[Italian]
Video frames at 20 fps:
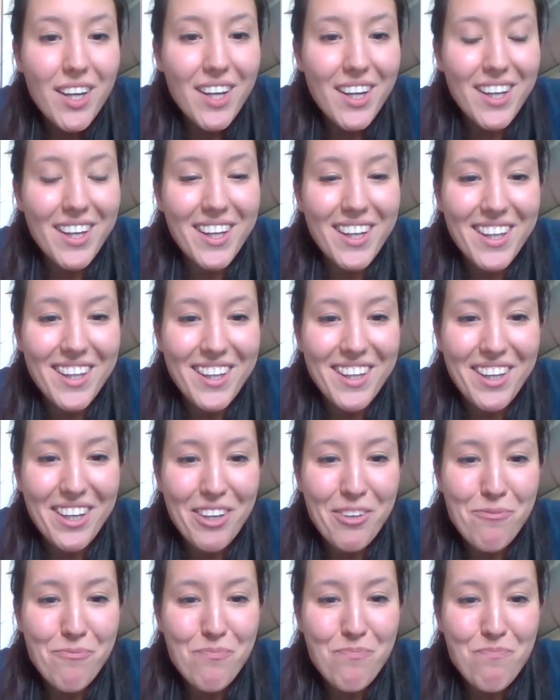
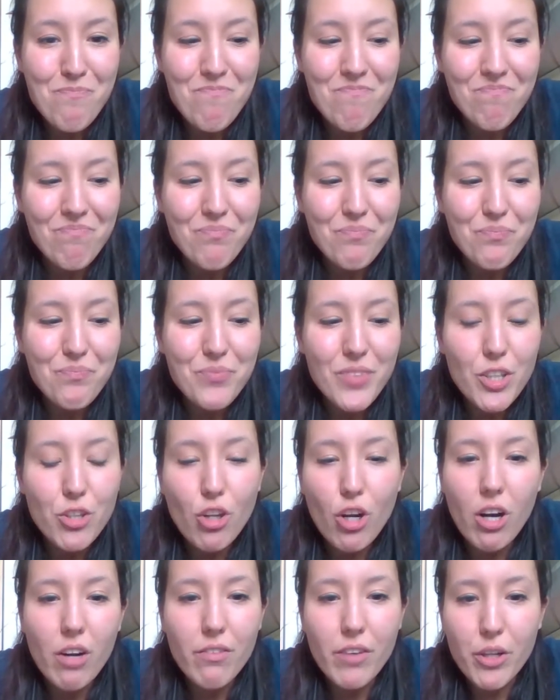Ehm,
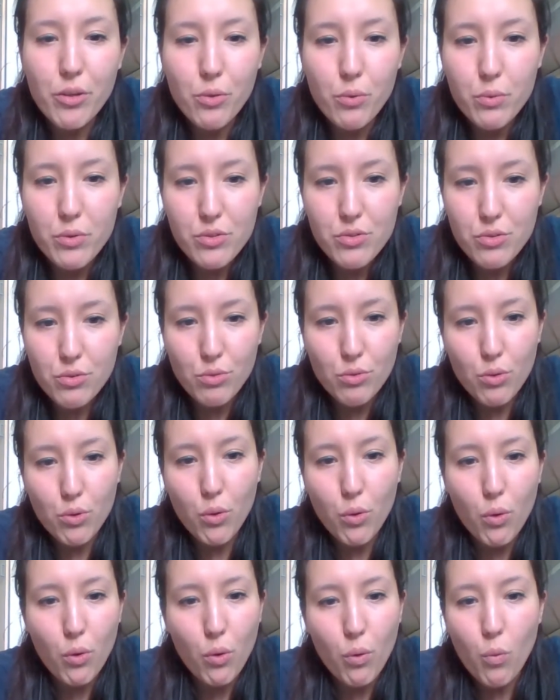trovano questo
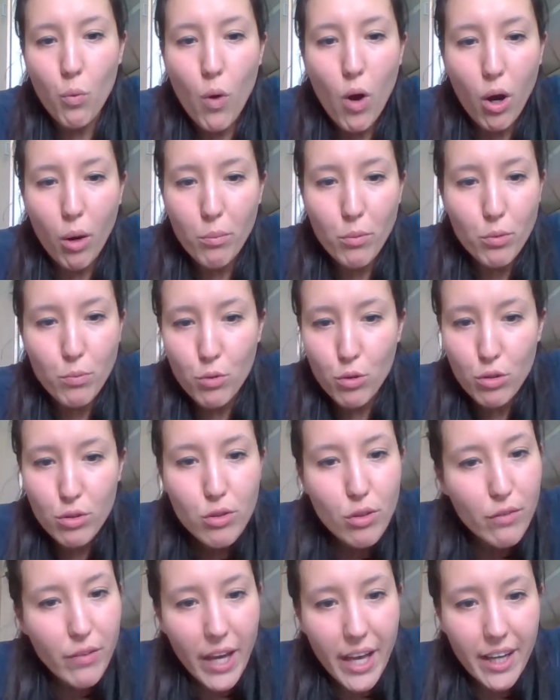uomo
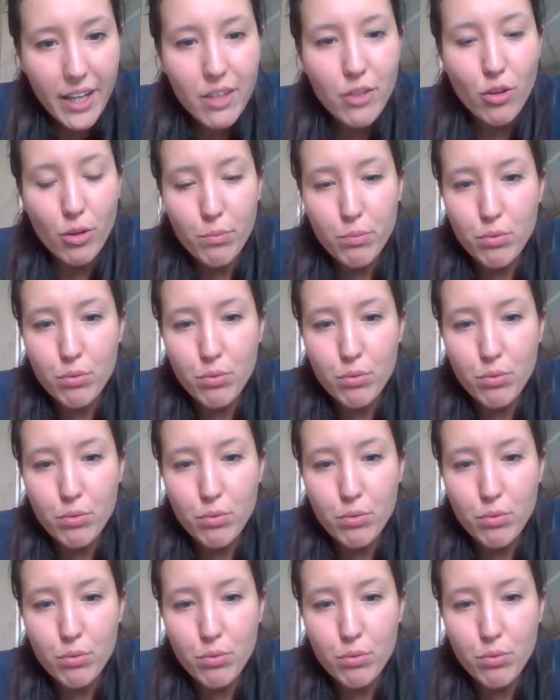molto vecchio,